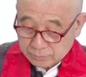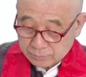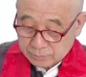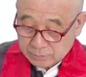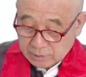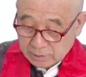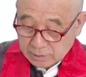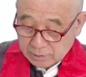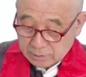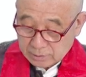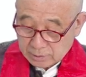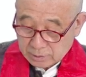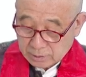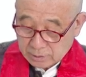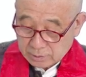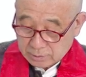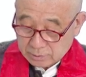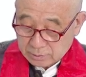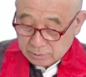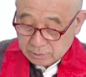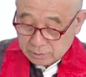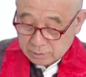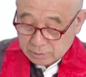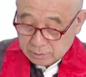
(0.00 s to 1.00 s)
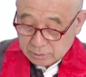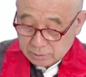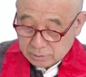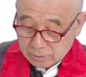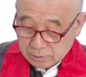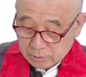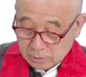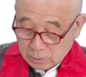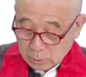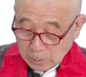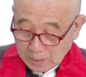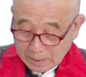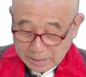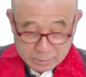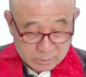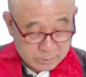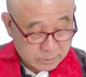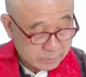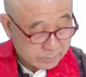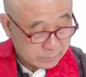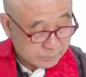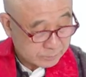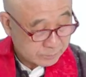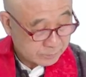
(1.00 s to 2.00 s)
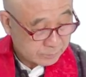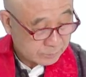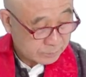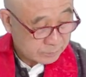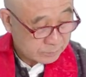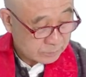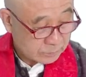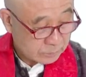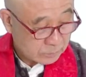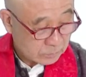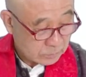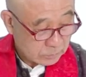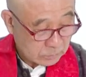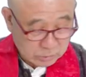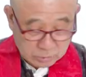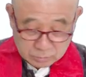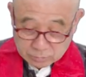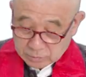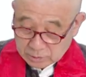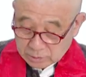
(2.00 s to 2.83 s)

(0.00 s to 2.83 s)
된 경전을 좀